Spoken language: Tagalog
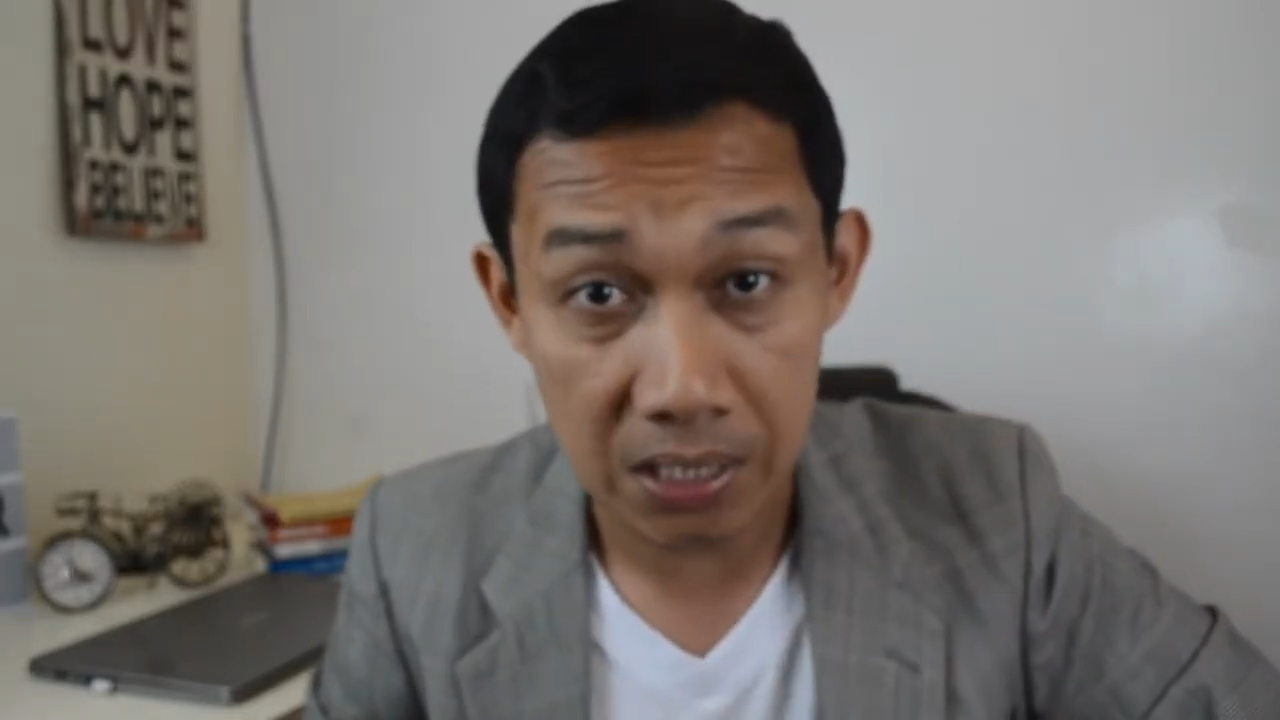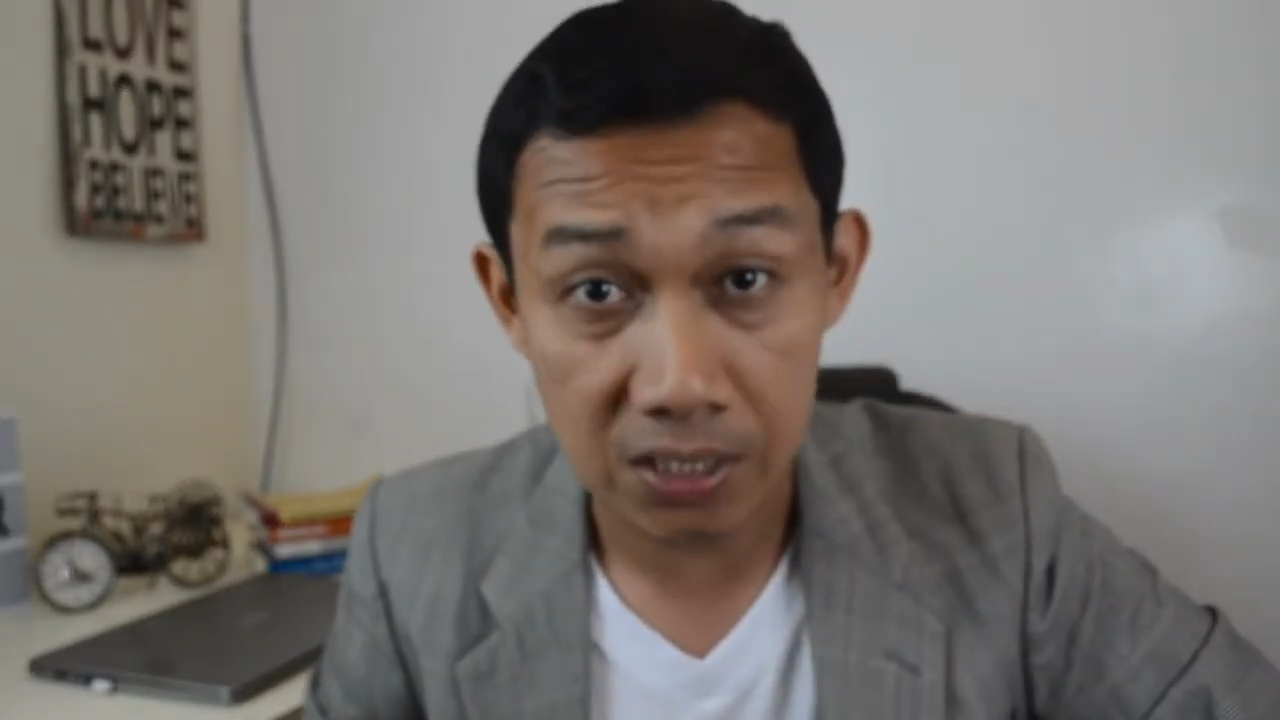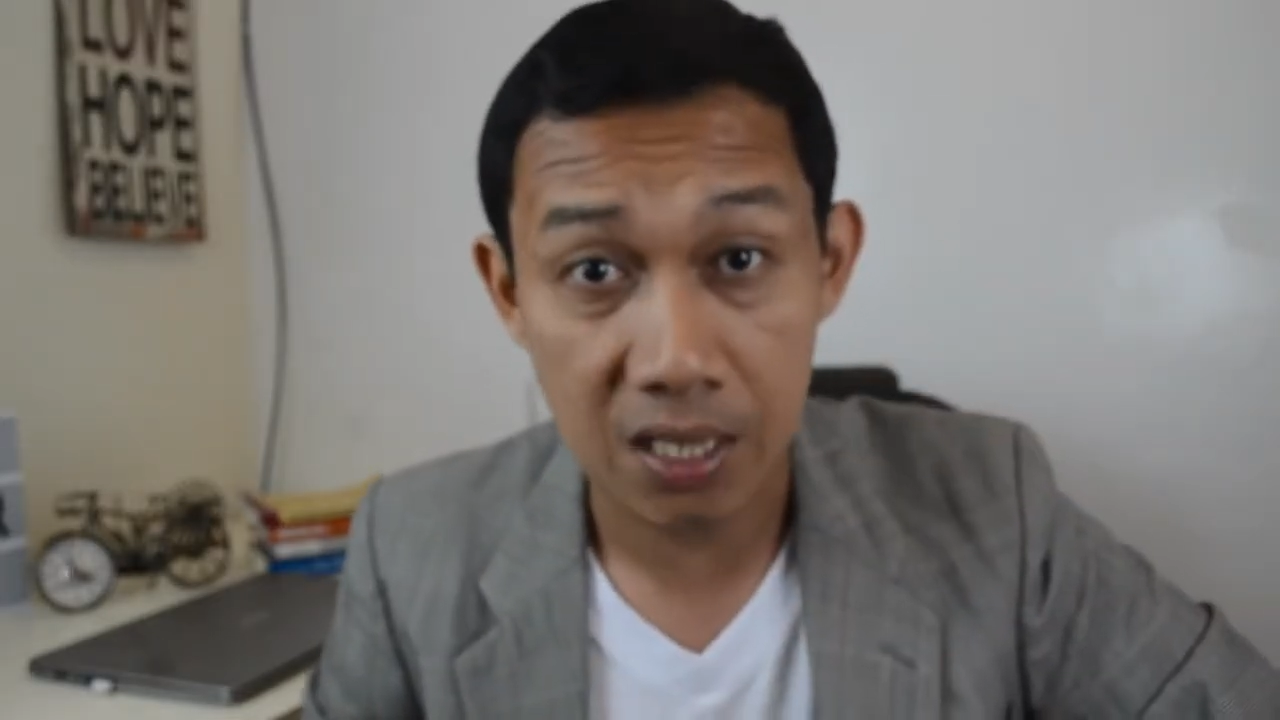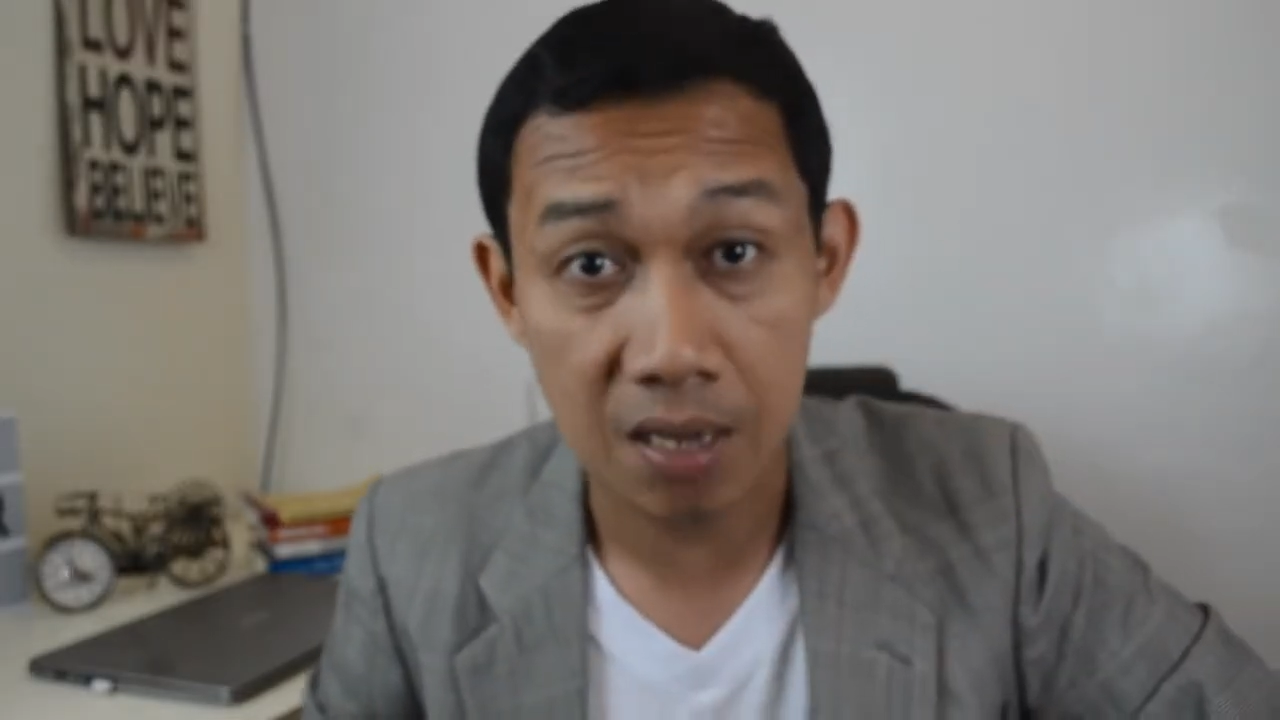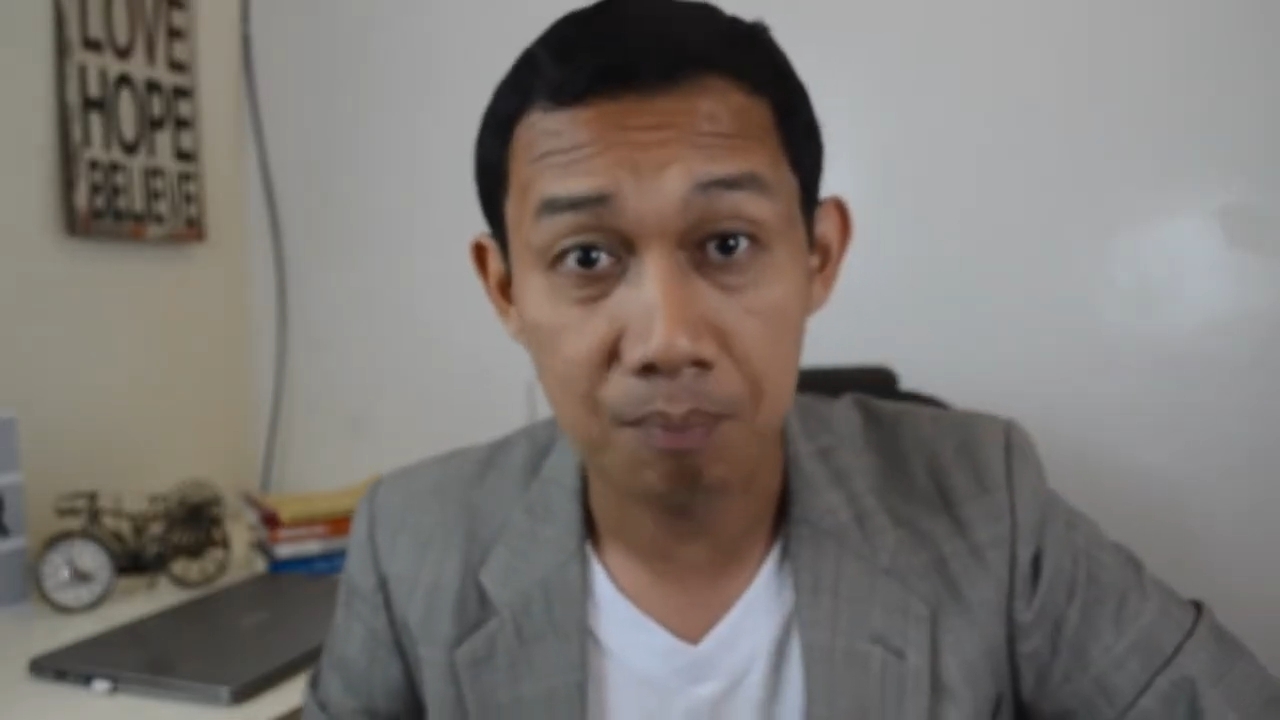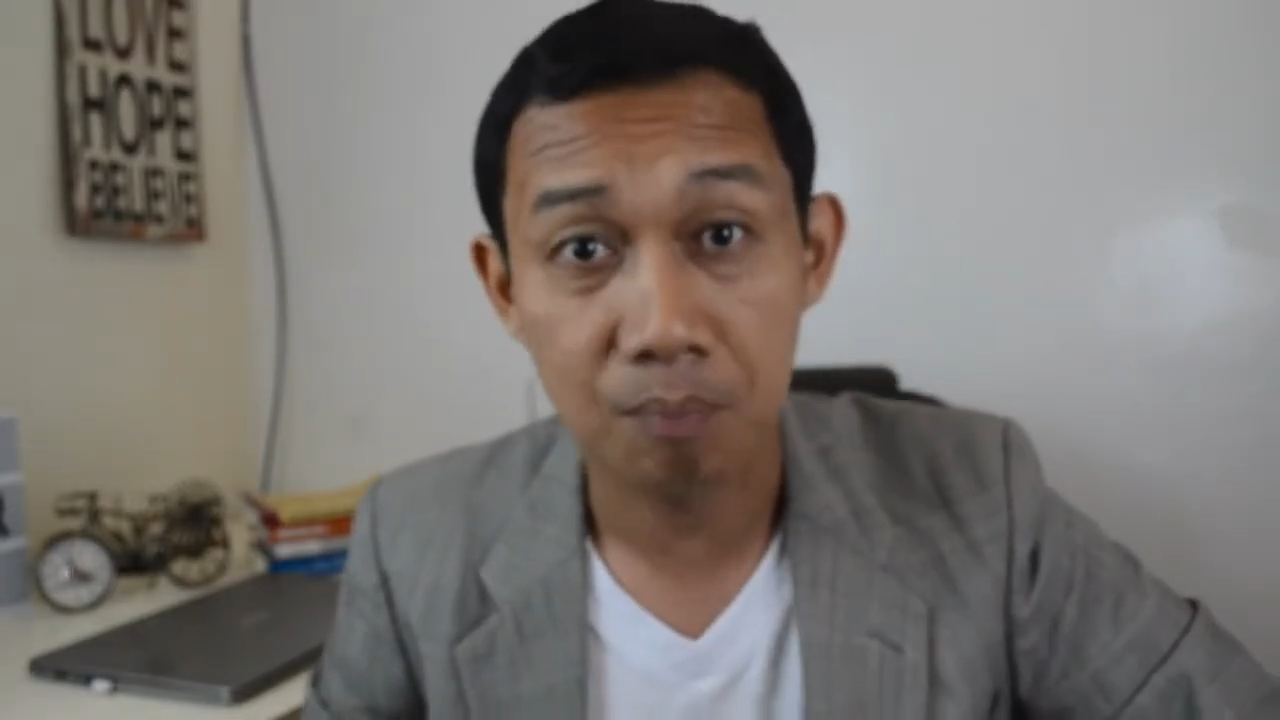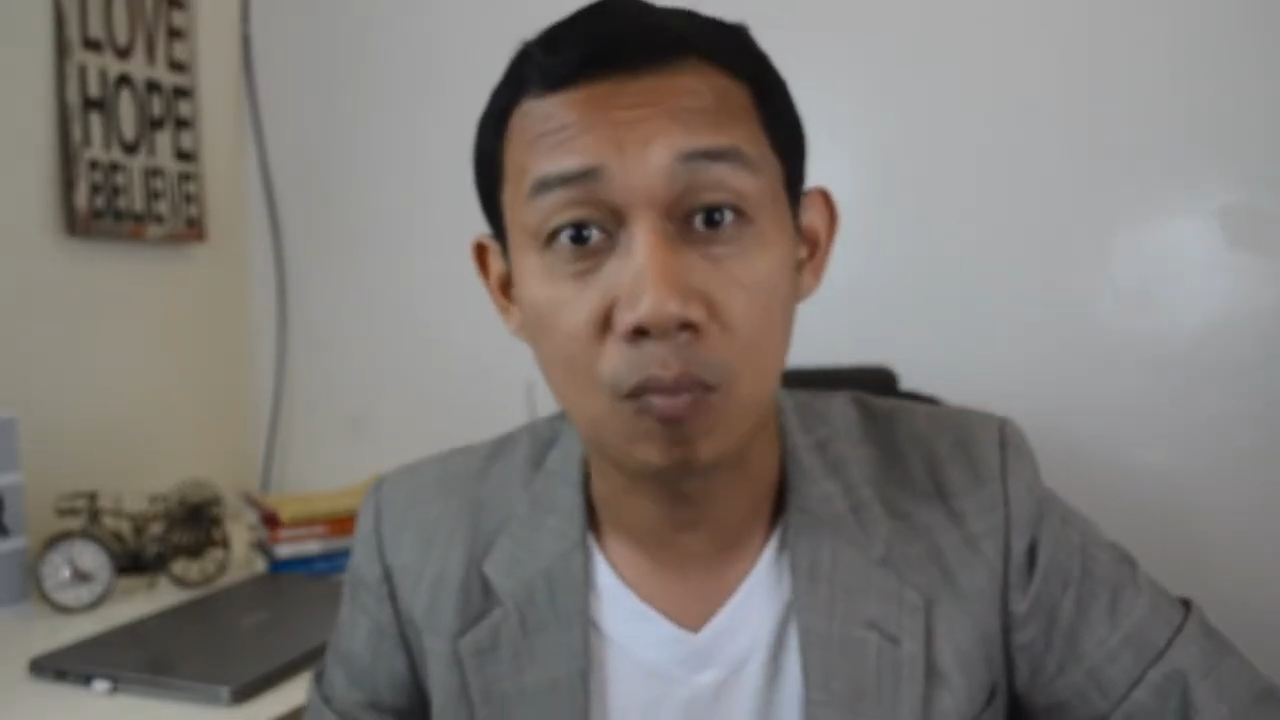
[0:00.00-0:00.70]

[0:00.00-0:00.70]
by step